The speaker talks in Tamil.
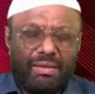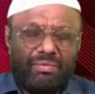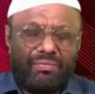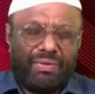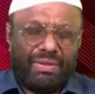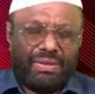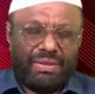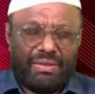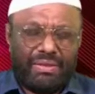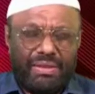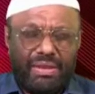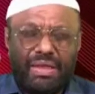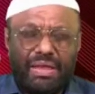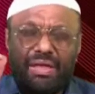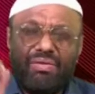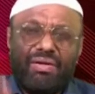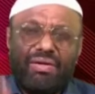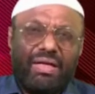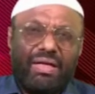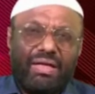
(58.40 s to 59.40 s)
ஃபஸ்ட்டு
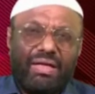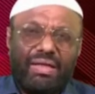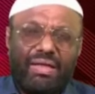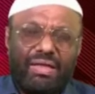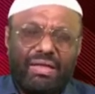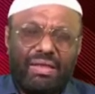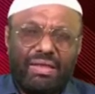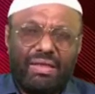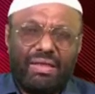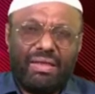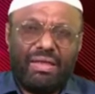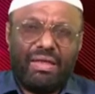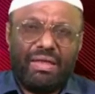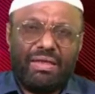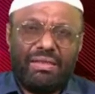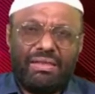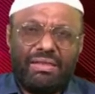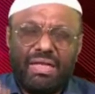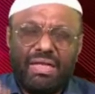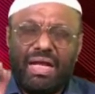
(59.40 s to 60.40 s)
நாங்கள் விளங்கினே
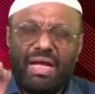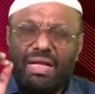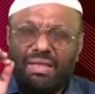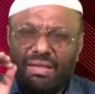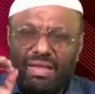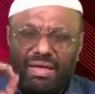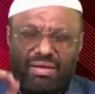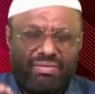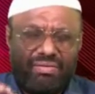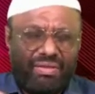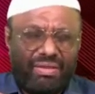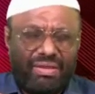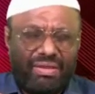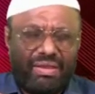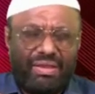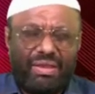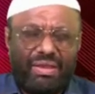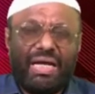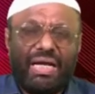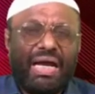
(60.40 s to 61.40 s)
இஸ்லாத்தில்
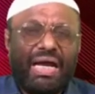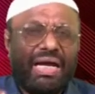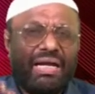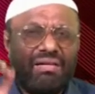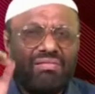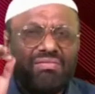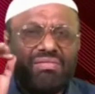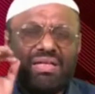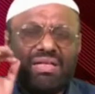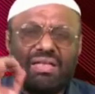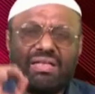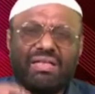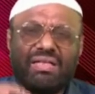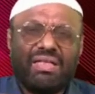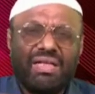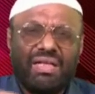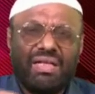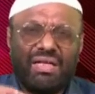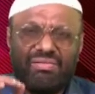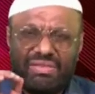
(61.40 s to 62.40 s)
வந்து
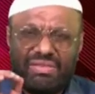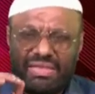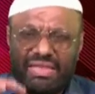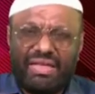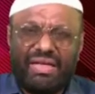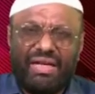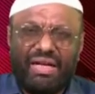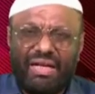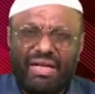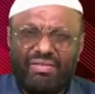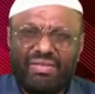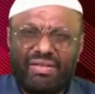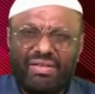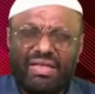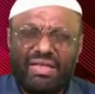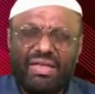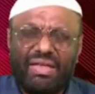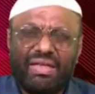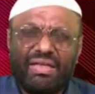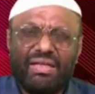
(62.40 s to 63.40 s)
அருவறுக்கிற விஷயங்களை வந்து